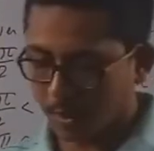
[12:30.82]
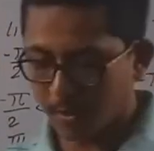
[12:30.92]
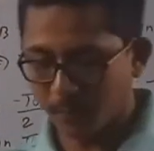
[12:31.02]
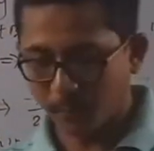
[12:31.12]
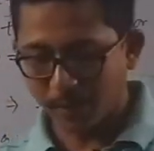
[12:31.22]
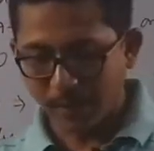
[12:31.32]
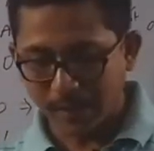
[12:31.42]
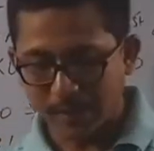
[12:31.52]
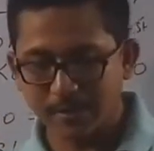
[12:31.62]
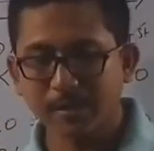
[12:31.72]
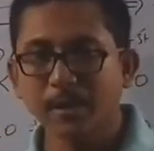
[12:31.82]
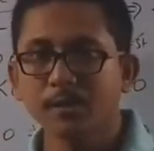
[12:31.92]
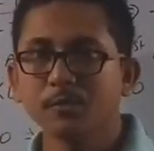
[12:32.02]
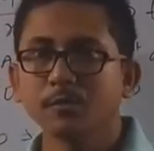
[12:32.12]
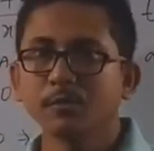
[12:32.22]
वाई इसका
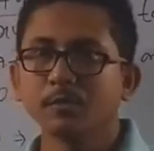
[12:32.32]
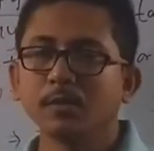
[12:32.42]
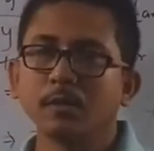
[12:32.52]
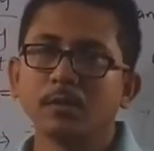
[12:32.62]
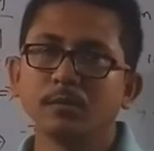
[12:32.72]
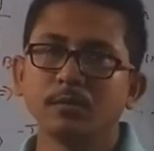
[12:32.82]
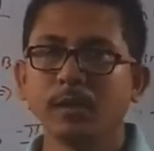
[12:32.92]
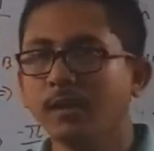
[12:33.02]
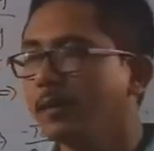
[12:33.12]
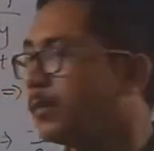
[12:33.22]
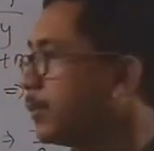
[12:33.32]
जो तीन